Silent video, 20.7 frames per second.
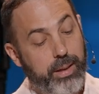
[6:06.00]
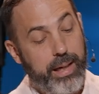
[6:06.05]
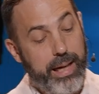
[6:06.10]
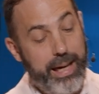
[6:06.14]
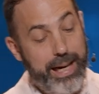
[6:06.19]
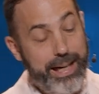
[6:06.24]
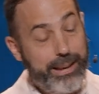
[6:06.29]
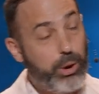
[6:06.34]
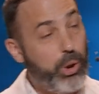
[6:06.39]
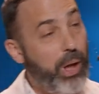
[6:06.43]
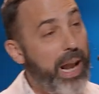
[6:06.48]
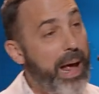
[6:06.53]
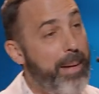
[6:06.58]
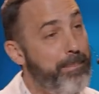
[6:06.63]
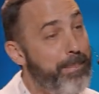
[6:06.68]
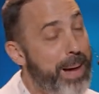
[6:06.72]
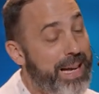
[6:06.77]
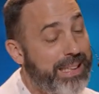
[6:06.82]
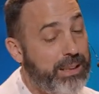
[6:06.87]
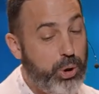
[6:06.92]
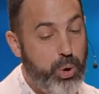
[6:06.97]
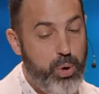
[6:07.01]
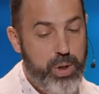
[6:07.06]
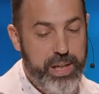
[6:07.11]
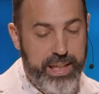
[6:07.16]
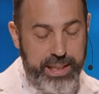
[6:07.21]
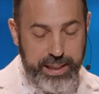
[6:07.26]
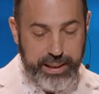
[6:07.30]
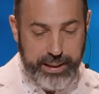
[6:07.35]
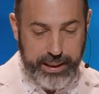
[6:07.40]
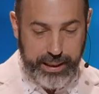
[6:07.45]
et sur la
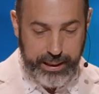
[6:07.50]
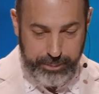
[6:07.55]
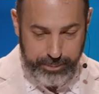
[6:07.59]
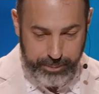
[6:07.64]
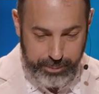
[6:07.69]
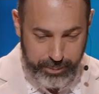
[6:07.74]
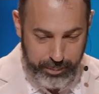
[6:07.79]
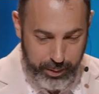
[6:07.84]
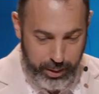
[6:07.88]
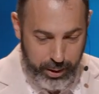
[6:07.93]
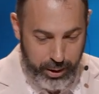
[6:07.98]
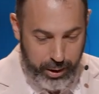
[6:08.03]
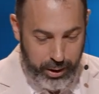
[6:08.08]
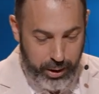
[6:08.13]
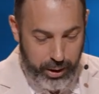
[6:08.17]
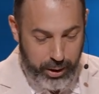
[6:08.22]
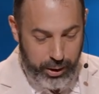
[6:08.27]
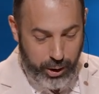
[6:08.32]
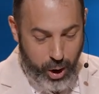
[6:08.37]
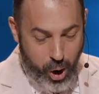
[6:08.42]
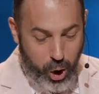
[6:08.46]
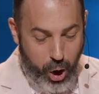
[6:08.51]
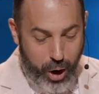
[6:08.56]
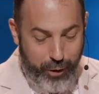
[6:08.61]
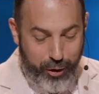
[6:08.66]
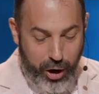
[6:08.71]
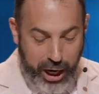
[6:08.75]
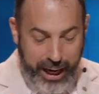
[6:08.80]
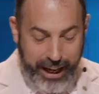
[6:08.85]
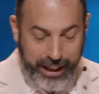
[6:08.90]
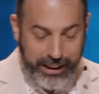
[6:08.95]
masculinité. Donc, on
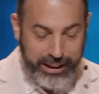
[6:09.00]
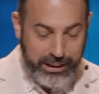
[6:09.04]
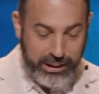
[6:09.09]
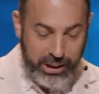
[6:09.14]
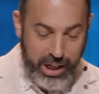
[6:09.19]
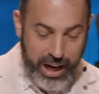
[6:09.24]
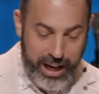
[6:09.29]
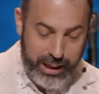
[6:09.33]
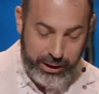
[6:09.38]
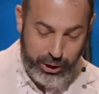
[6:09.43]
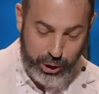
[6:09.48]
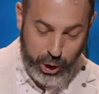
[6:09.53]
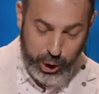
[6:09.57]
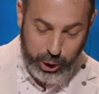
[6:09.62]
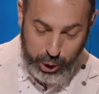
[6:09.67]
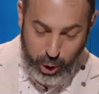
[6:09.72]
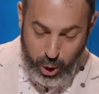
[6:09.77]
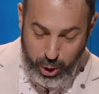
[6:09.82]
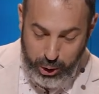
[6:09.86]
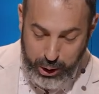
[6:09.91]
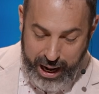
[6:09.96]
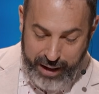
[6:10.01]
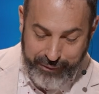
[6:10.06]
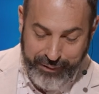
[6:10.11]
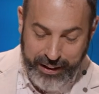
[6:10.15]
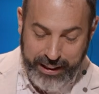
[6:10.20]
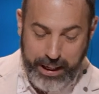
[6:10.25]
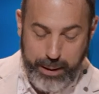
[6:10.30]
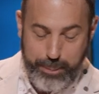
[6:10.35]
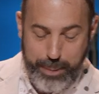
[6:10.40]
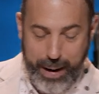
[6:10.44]
va regarder ça en ce jour de la
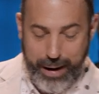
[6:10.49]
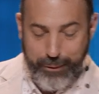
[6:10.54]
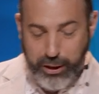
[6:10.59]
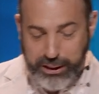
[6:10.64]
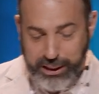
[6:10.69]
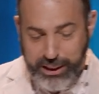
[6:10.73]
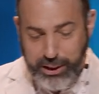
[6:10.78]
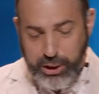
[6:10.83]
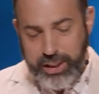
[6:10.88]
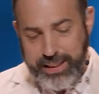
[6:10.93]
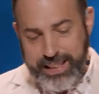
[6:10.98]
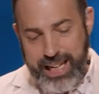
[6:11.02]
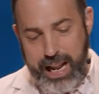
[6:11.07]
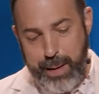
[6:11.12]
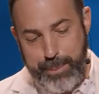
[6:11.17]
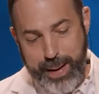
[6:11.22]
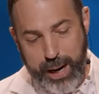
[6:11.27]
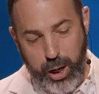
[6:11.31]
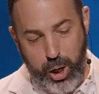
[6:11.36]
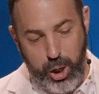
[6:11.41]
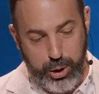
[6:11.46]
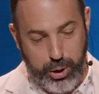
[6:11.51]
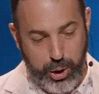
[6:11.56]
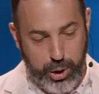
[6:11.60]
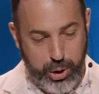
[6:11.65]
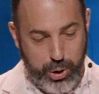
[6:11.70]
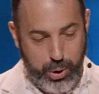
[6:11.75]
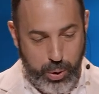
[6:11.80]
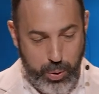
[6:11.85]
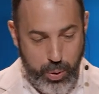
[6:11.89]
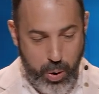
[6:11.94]
fête des Pères. Voici ce que dit la parole de
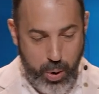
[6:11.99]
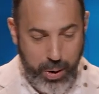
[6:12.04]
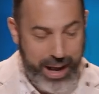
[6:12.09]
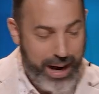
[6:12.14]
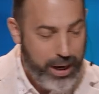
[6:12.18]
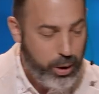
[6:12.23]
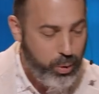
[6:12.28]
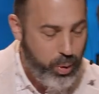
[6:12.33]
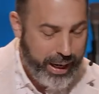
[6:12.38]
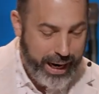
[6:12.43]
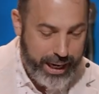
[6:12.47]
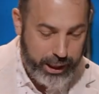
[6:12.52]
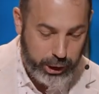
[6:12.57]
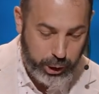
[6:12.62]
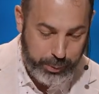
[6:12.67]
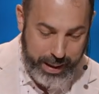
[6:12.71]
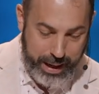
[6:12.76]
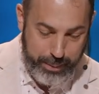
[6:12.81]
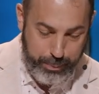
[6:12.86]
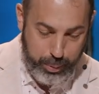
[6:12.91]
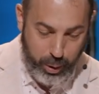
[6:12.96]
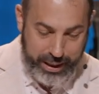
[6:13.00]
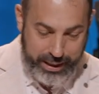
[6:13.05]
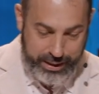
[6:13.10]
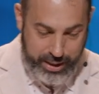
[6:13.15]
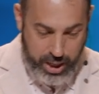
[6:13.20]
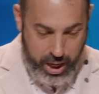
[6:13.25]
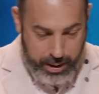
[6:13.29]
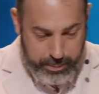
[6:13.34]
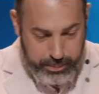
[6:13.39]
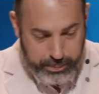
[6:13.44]
Dieu, un encouragement pour
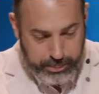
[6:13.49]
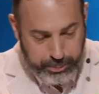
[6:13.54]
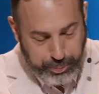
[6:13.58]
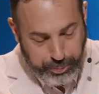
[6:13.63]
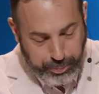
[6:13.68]
les hommes.